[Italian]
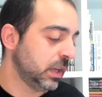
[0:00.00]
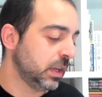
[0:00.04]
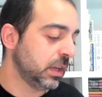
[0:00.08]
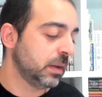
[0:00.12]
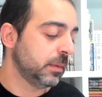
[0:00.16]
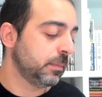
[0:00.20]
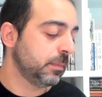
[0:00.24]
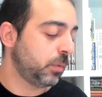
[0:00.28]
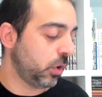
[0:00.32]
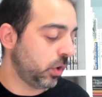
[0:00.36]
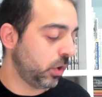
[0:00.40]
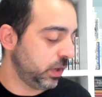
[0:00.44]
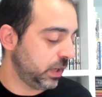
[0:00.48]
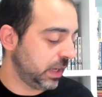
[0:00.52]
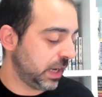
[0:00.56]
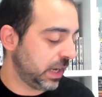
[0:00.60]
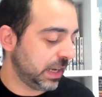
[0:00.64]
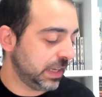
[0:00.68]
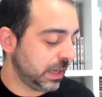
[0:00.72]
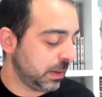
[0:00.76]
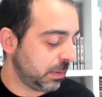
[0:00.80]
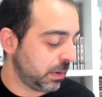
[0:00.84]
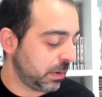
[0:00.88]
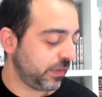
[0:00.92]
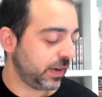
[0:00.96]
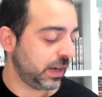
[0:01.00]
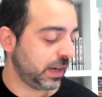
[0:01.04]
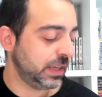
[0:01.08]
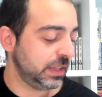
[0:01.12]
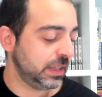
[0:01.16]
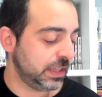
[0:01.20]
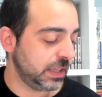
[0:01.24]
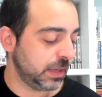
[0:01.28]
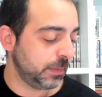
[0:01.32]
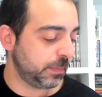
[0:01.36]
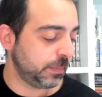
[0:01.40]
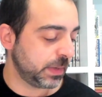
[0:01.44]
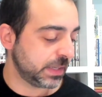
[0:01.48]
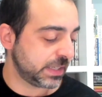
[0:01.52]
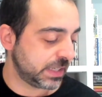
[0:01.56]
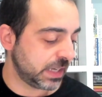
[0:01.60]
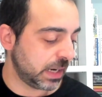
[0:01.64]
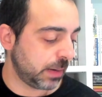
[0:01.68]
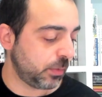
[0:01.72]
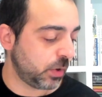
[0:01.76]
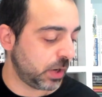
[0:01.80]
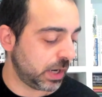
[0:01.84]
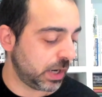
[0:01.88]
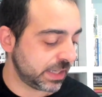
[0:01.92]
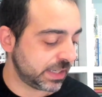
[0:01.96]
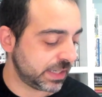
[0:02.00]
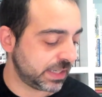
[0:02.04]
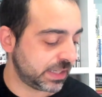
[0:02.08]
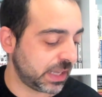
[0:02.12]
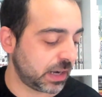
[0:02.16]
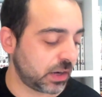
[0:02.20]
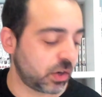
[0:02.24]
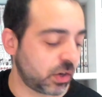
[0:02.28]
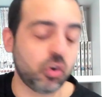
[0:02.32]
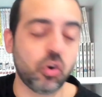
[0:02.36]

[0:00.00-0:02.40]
Poi andiamo avanti e passiamo a Star